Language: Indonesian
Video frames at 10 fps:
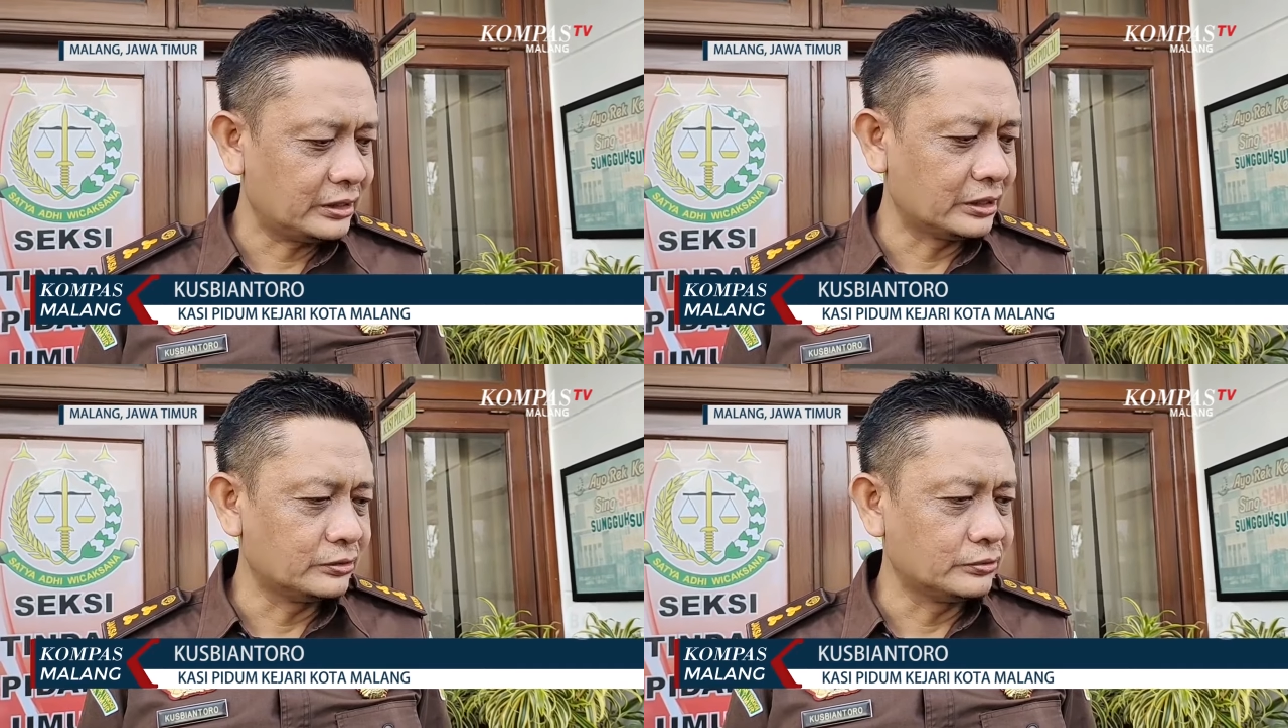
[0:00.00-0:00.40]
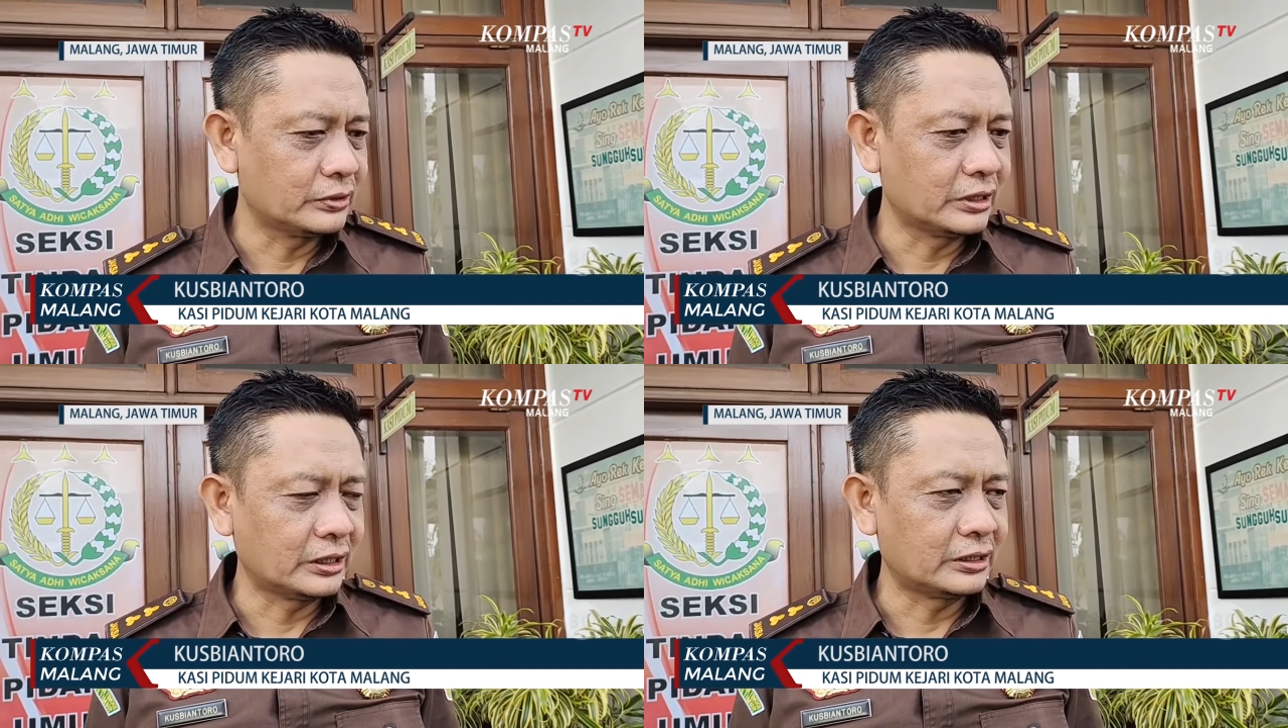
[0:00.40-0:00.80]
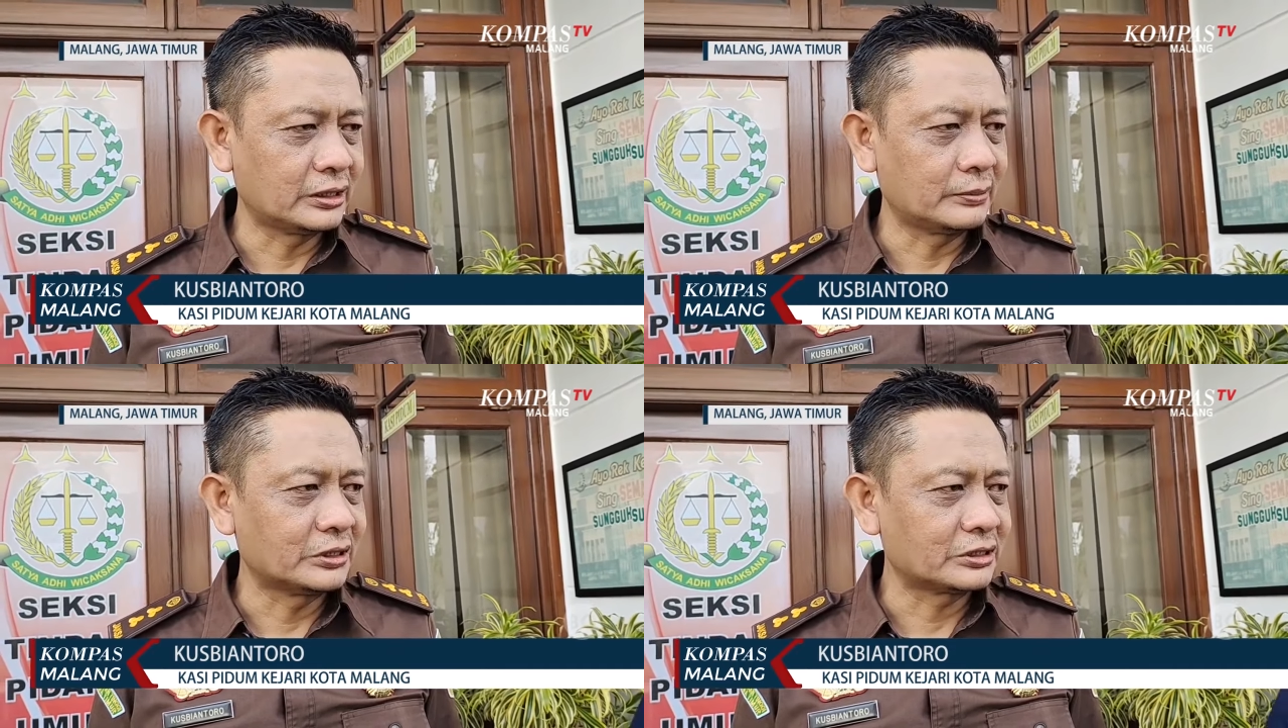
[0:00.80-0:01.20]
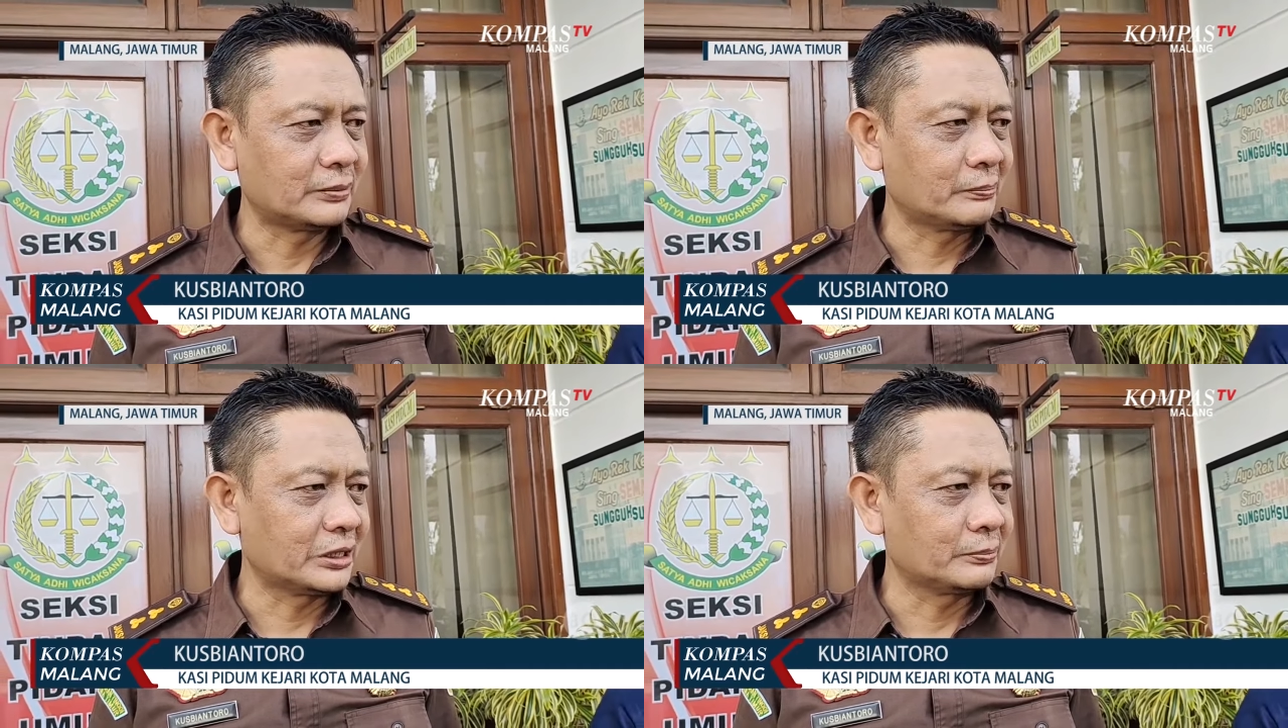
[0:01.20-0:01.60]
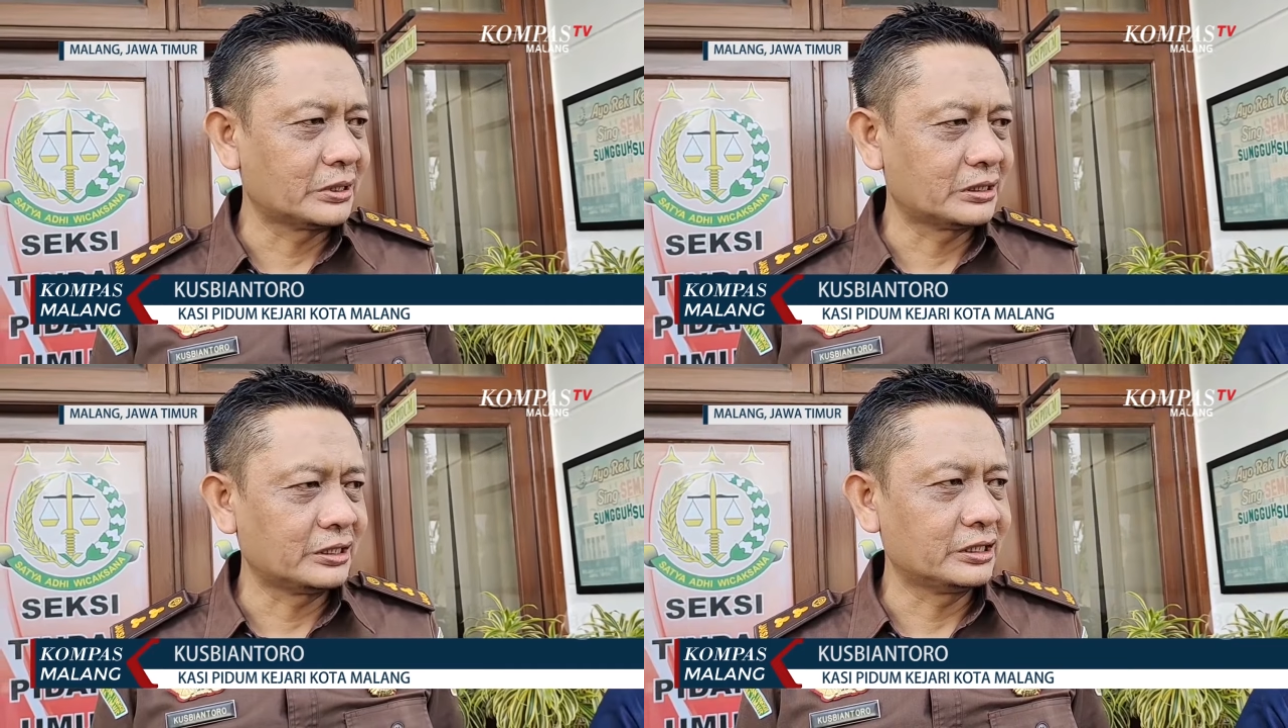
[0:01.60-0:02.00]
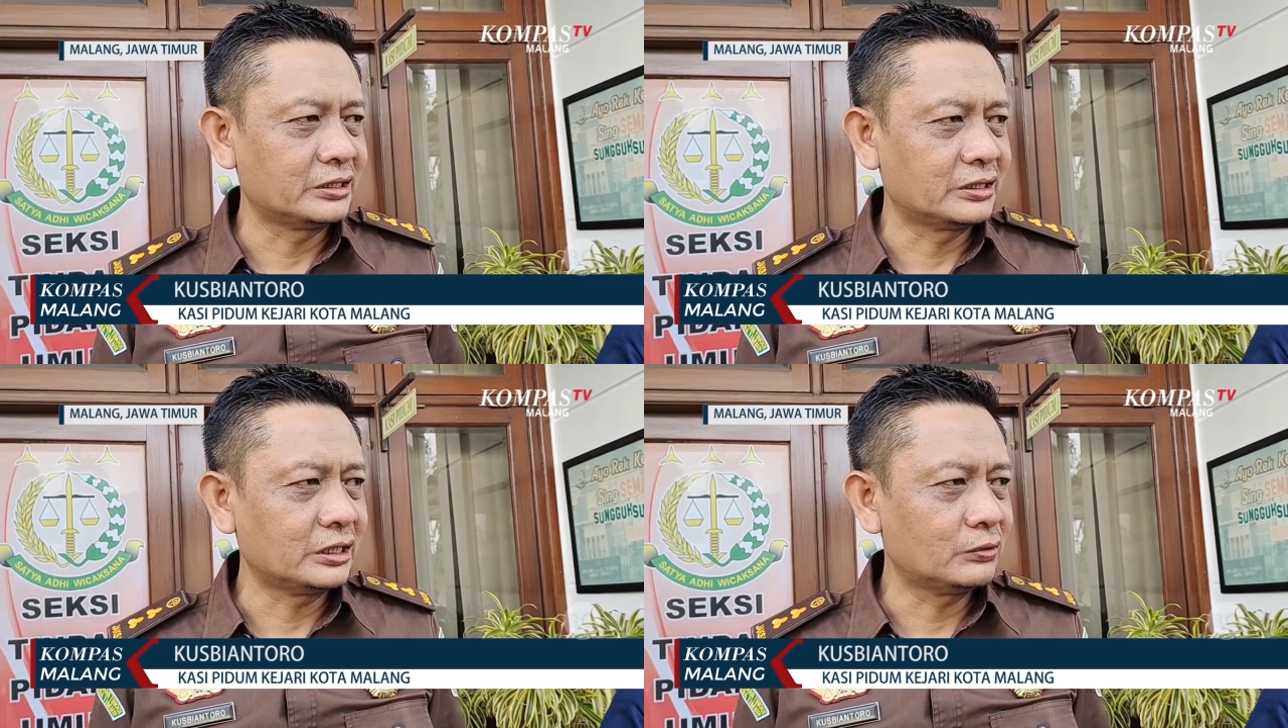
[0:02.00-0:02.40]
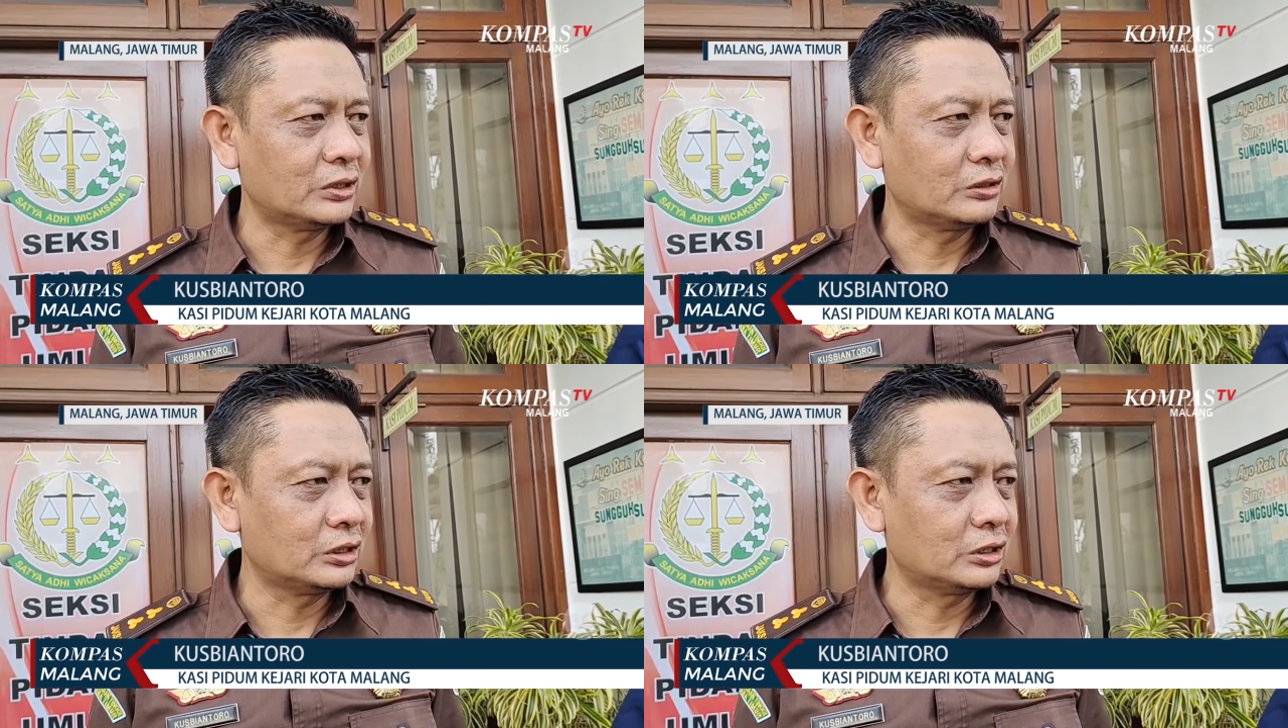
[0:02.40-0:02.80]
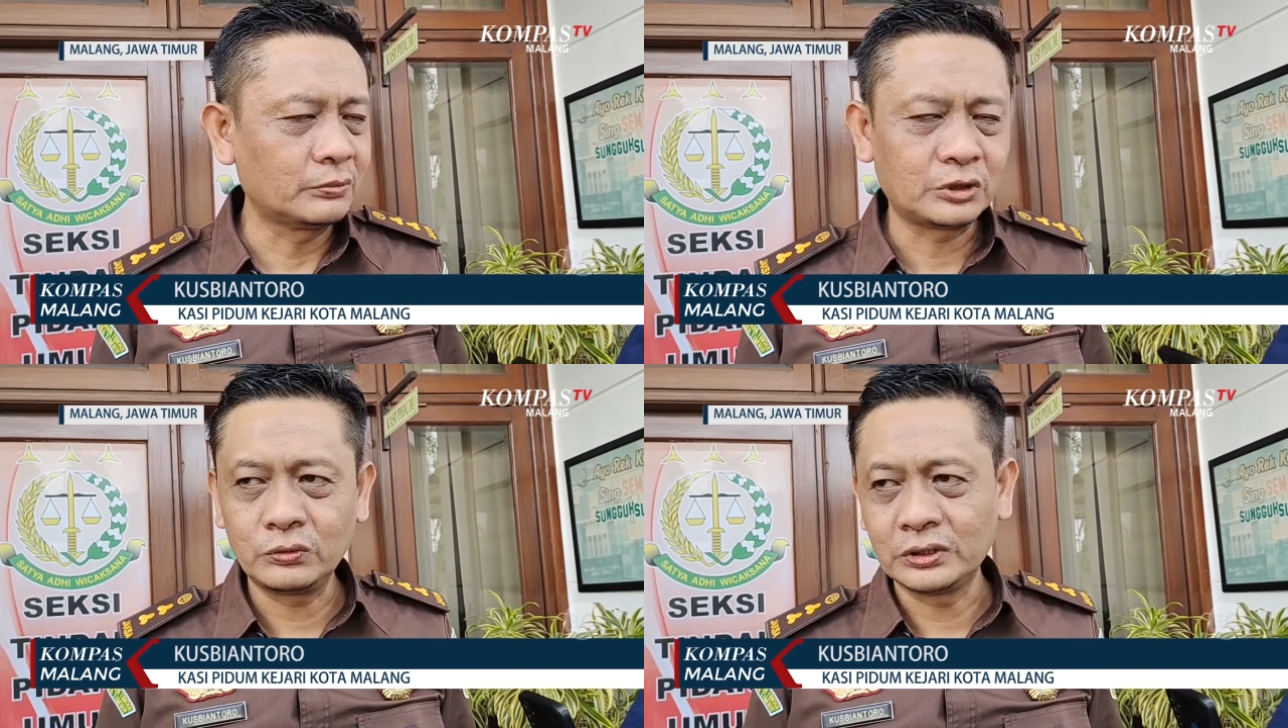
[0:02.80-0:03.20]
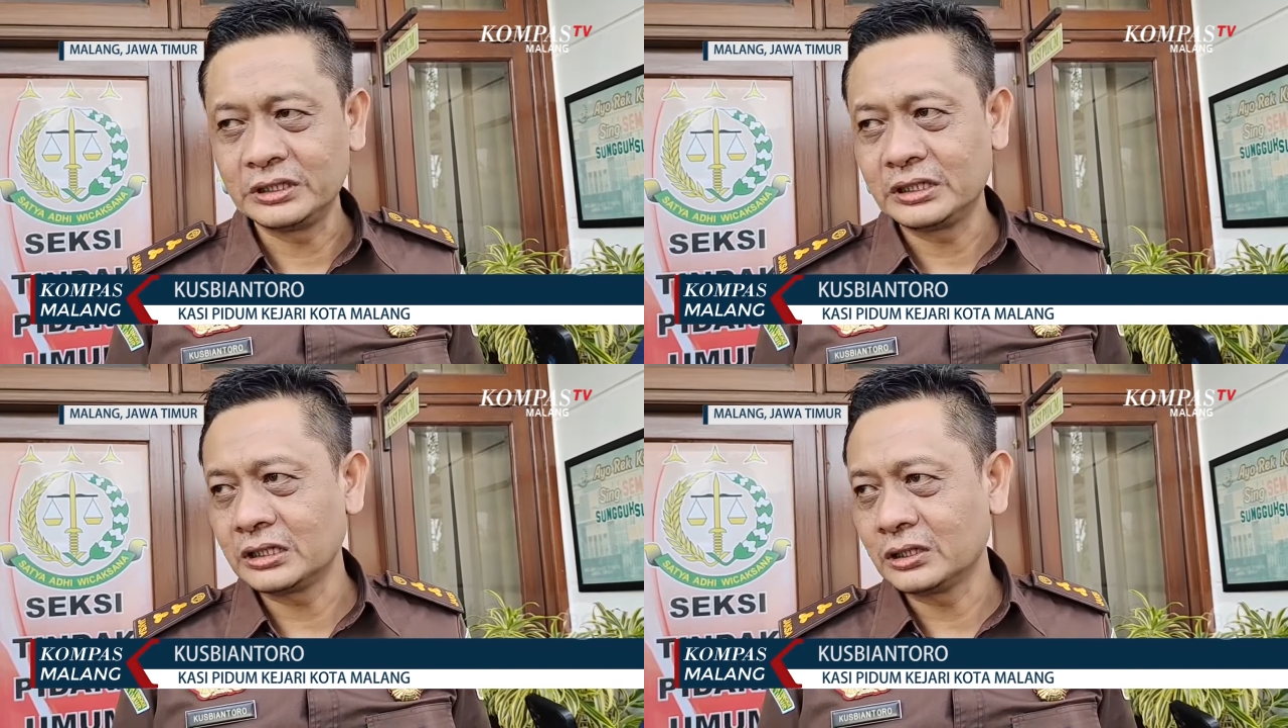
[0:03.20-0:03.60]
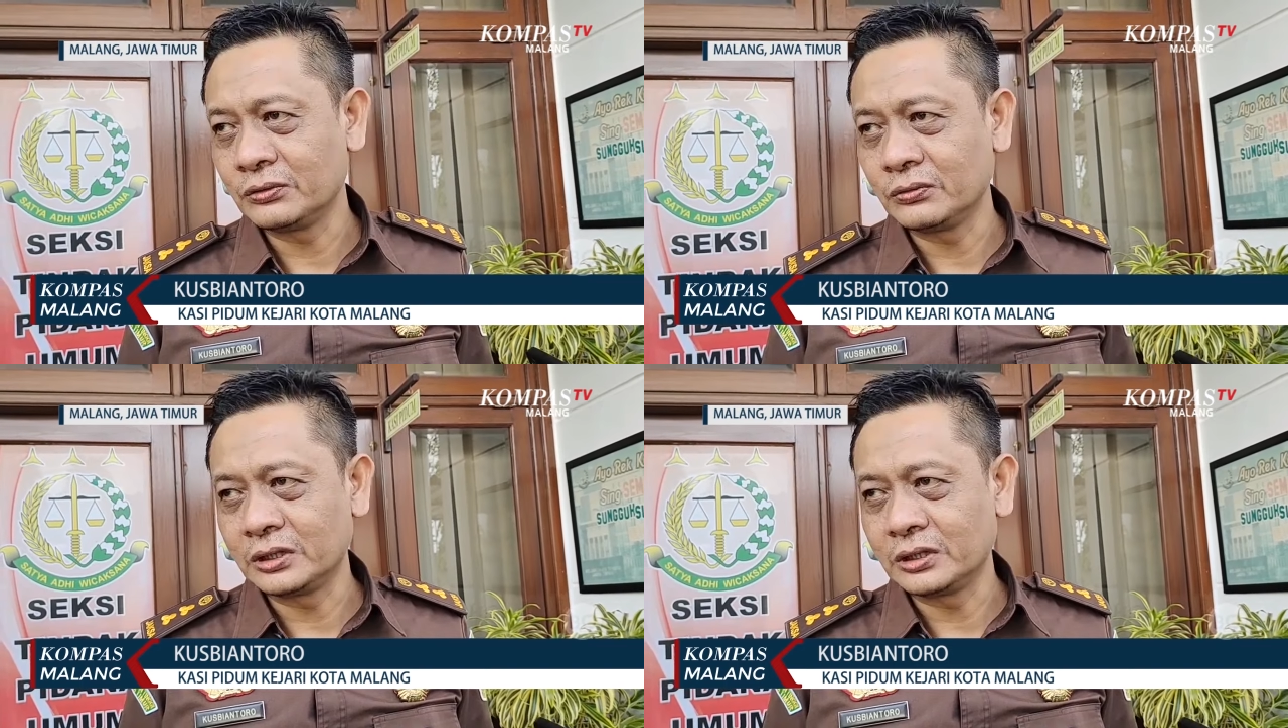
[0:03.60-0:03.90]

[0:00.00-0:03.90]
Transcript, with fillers: dan juga ada pasal 44 ayat 3 Undang-Undang Nomor 23 Tahun